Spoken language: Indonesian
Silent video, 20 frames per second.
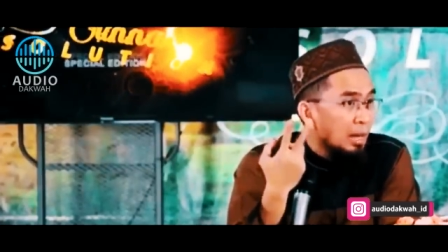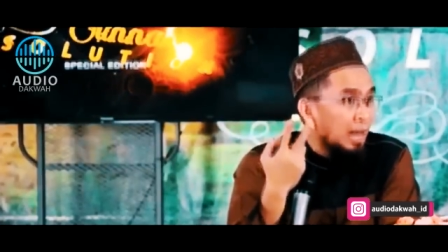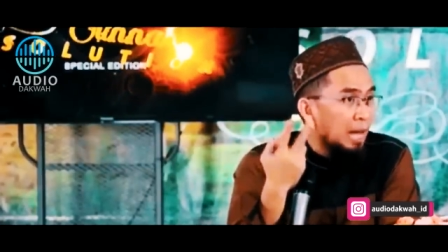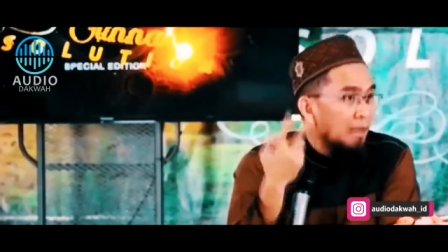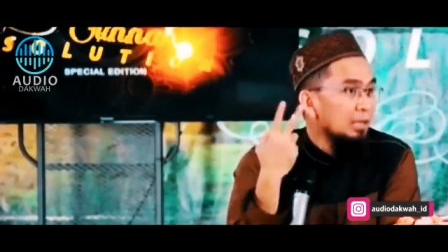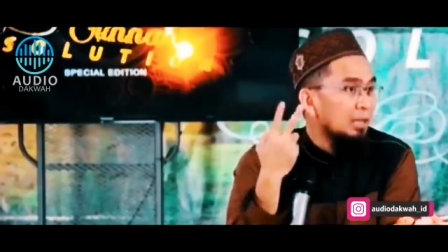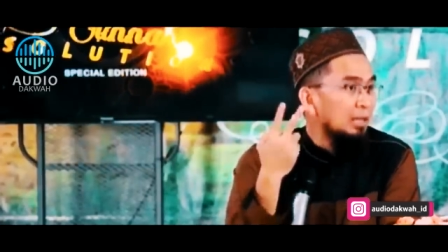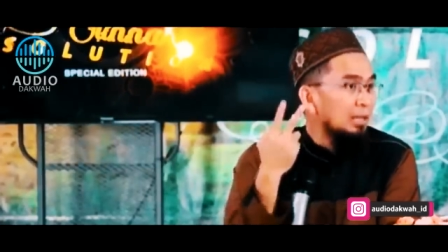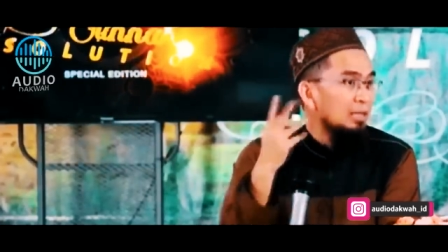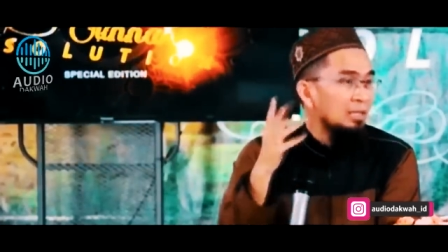
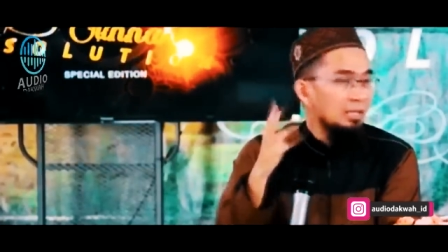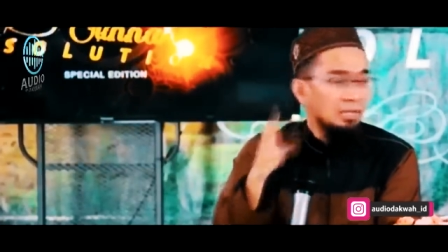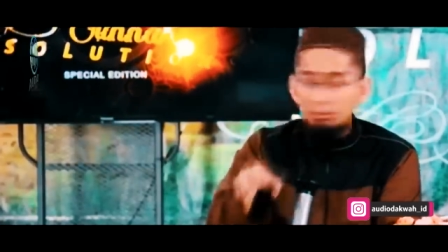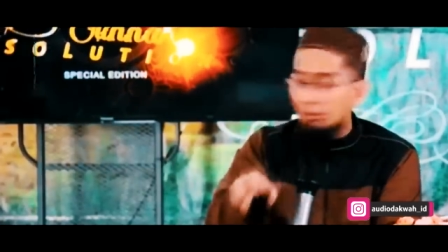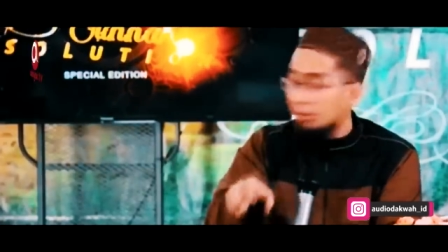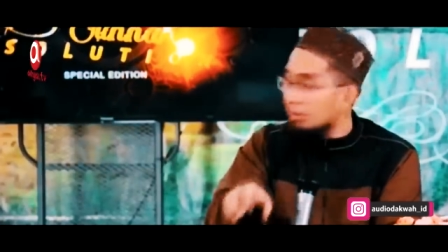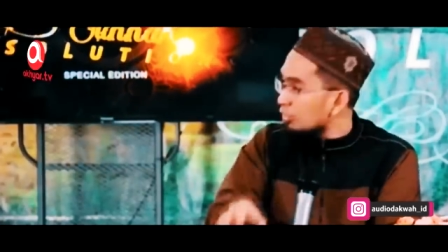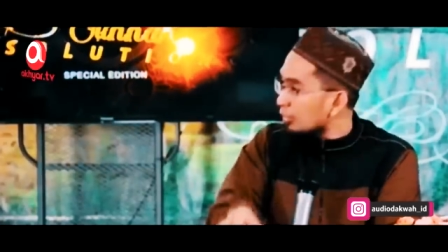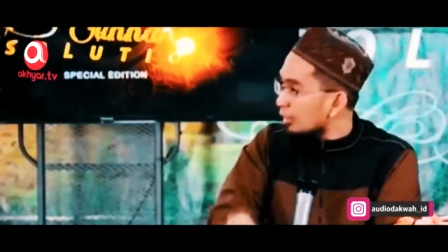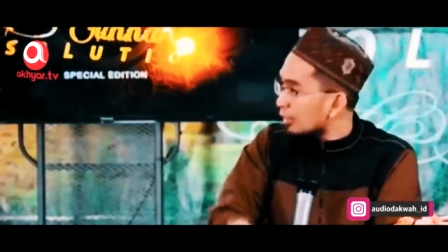Ada lagi
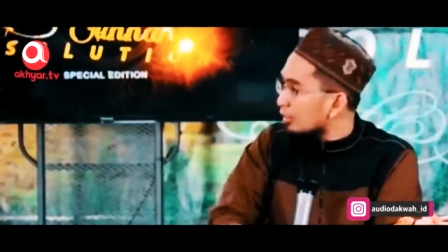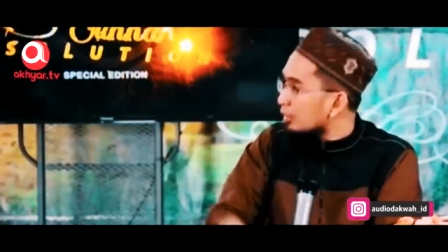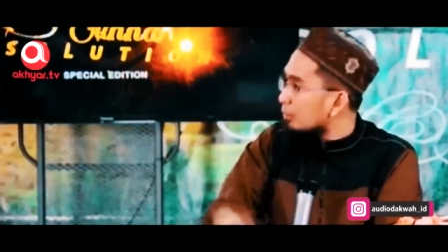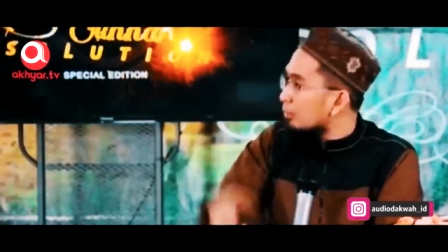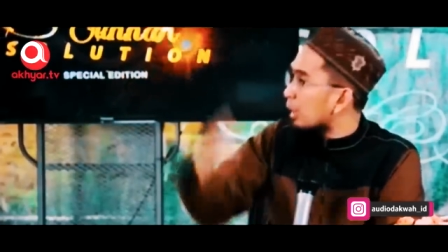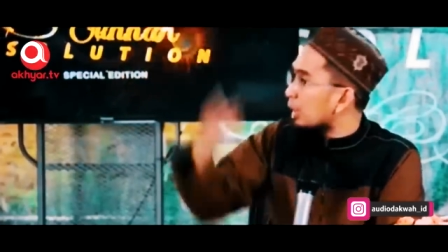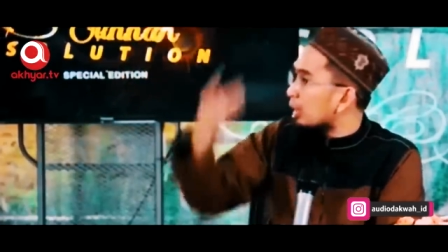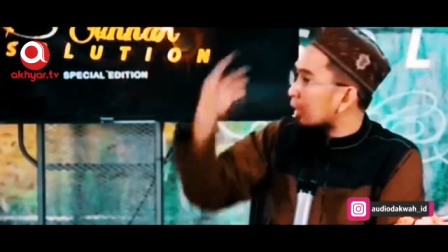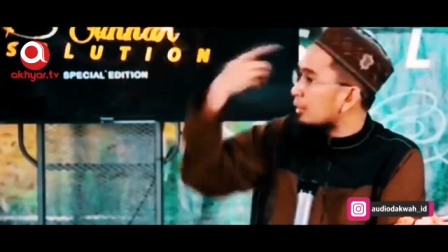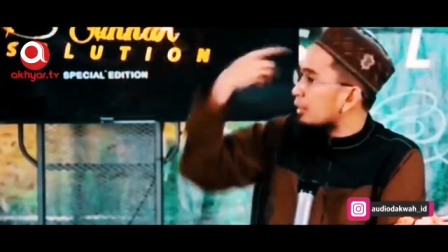Nabi sholat di
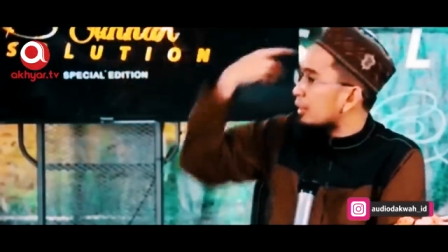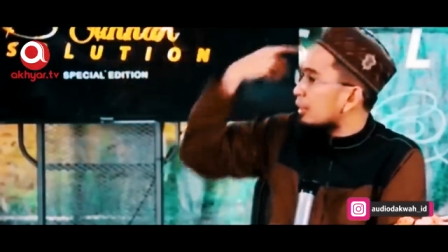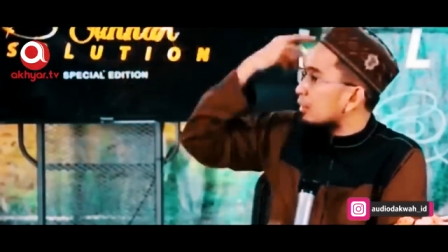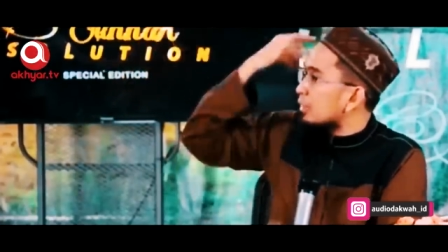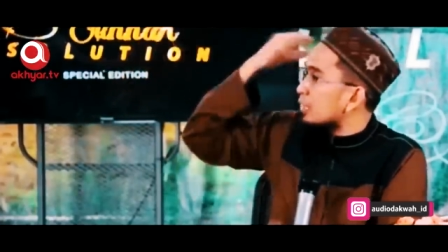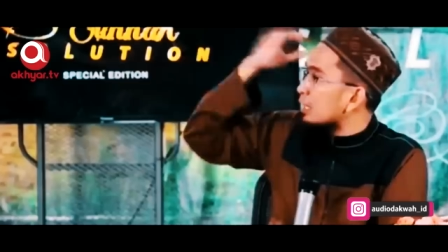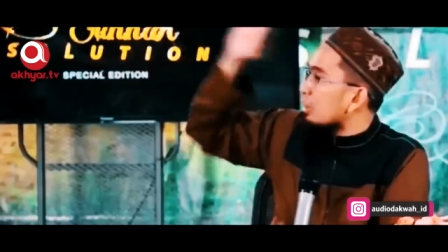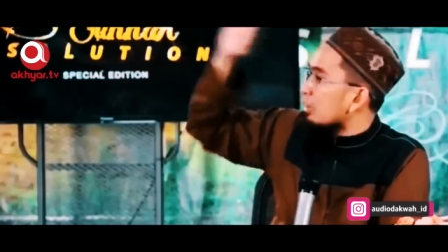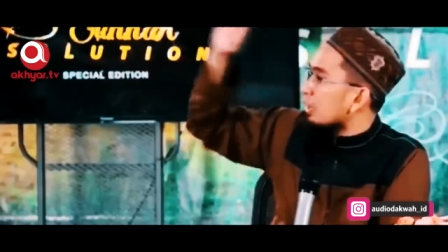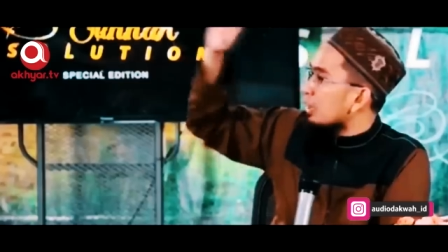belakangnya
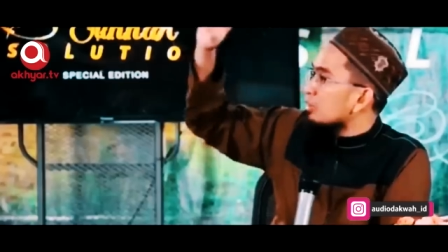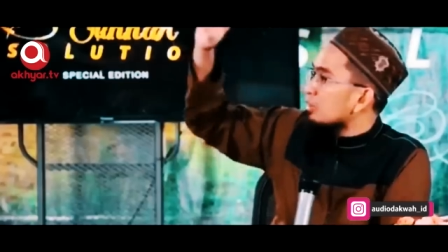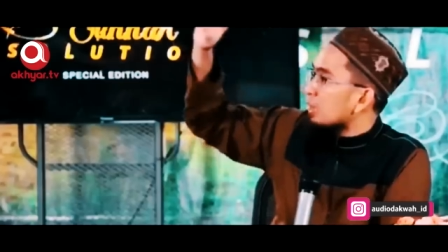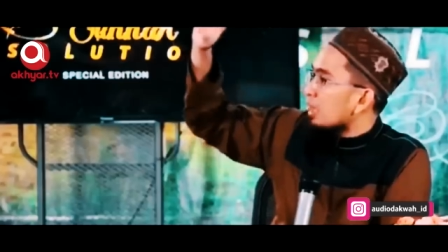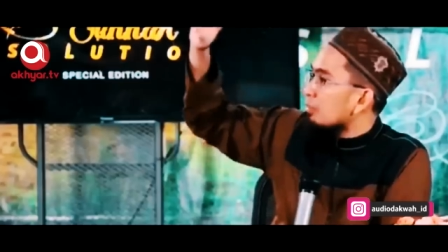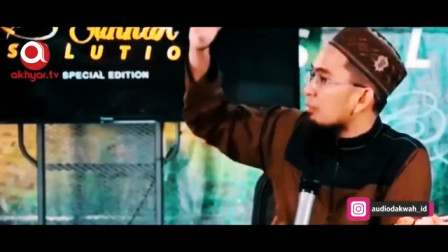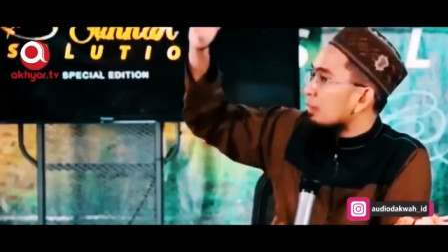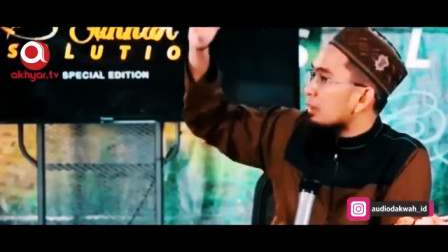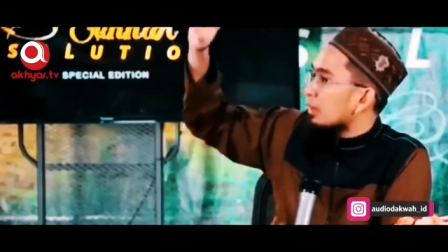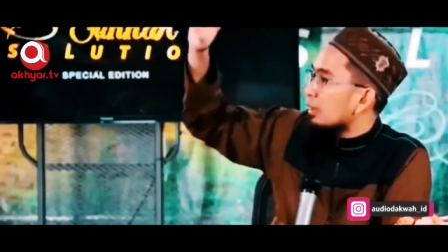ada tiga orang
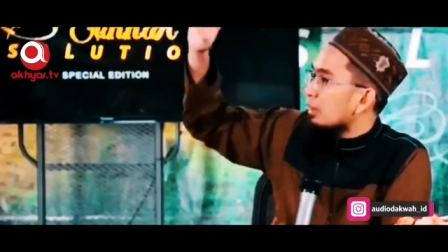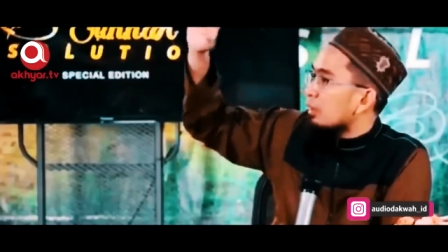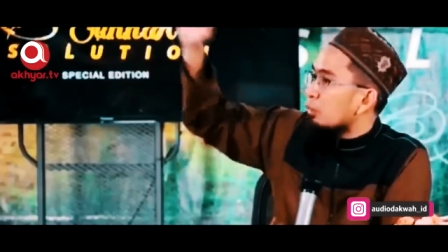sahabat.